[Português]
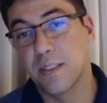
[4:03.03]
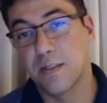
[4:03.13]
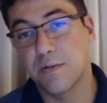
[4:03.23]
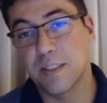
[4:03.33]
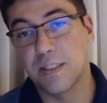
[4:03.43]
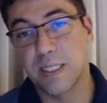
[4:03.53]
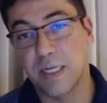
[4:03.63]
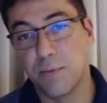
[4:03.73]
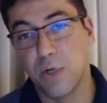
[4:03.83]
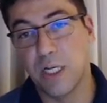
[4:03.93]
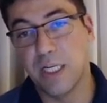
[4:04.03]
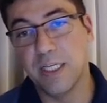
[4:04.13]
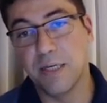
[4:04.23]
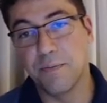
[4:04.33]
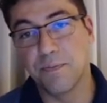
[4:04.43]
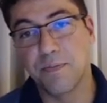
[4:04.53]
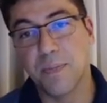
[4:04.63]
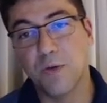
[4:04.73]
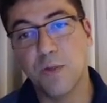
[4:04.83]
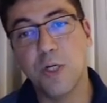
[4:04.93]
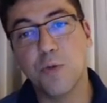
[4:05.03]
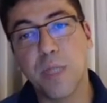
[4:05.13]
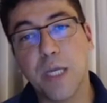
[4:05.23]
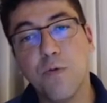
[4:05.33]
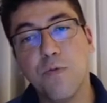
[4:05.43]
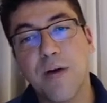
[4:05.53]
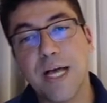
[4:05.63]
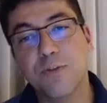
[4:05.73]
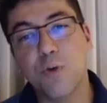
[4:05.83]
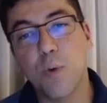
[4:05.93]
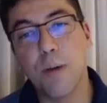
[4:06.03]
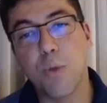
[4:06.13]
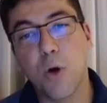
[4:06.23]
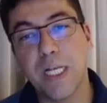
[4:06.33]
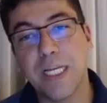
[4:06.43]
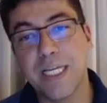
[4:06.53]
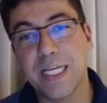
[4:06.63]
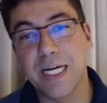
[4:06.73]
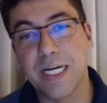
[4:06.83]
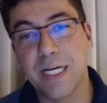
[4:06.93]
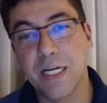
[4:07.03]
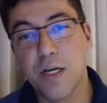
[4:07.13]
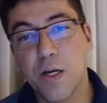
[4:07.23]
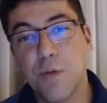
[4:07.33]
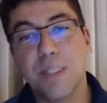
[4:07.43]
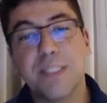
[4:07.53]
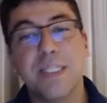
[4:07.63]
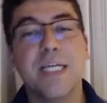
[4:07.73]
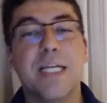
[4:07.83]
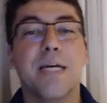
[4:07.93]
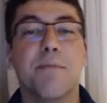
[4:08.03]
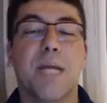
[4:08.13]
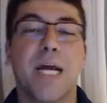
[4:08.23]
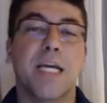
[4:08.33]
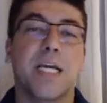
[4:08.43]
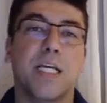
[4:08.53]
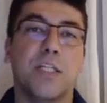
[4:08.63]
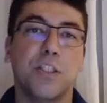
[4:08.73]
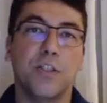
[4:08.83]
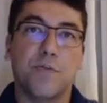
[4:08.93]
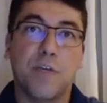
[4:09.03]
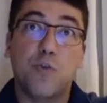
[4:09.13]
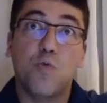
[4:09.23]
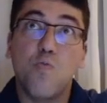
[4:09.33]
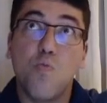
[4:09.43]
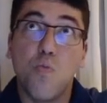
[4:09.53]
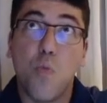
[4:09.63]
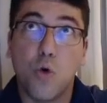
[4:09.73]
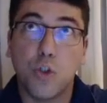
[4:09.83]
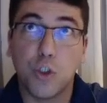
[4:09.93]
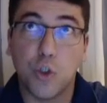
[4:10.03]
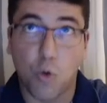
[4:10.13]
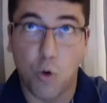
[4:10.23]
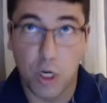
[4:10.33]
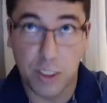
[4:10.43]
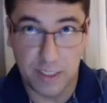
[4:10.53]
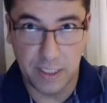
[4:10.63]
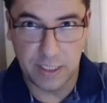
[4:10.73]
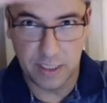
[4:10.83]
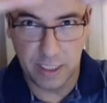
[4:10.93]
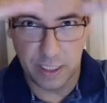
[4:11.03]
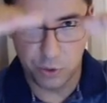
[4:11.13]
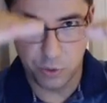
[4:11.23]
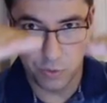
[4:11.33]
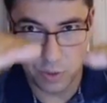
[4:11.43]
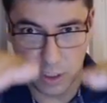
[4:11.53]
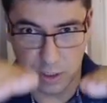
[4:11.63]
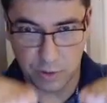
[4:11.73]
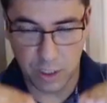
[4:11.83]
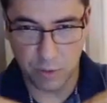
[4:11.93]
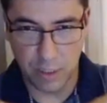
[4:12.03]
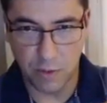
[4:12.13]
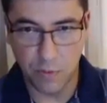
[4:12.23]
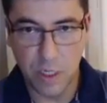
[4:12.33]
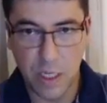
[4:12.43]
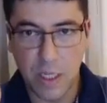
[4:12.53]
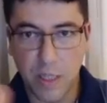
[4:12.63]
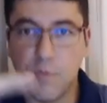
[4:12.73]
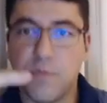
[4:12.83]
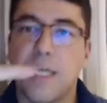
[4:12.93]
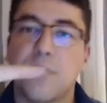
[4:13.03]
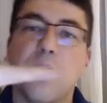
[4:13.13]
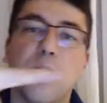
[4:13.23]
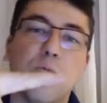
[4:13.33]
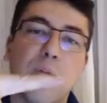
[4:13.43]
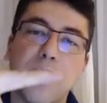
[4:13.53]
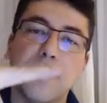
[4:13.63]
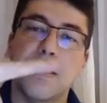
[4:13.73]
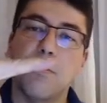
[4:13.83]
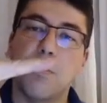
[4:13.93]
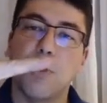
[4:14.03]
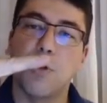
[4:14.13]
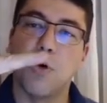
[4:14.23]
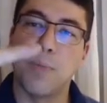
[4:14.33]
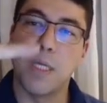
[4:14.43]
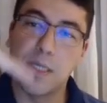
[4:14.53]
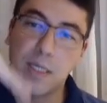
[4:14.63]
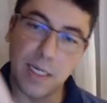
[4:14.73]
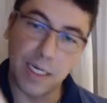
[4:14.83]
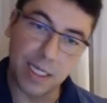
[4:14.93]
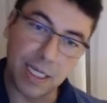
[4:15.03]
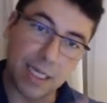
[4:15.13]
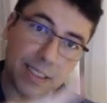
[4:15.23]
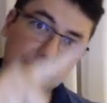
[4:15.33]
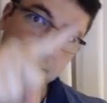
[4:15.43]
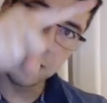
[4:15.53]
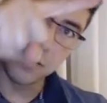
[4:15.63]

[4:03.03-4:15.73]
Você segue a bolinha. Rodrigo, por que, que o vaso é uma bolinha? Porque você tem que lembrar que aqui a gente fez um monte de cortes nesse eixo crânio-caudal e o vaso ele não está assim no abdômen, ele está assim,